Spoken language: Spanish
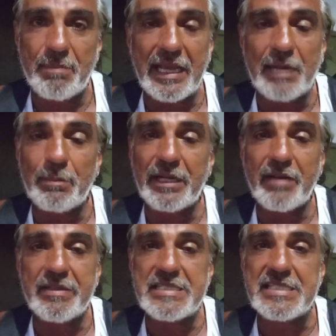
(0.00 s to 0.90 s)
pagar
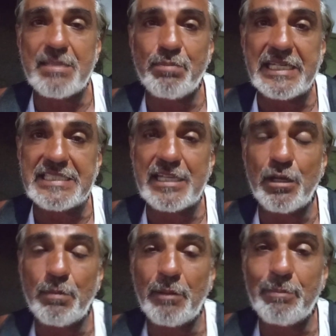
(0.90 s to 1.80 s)
para ver si se pueden hacer
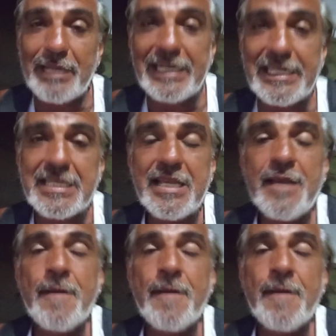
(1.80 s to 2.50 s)
los papeles.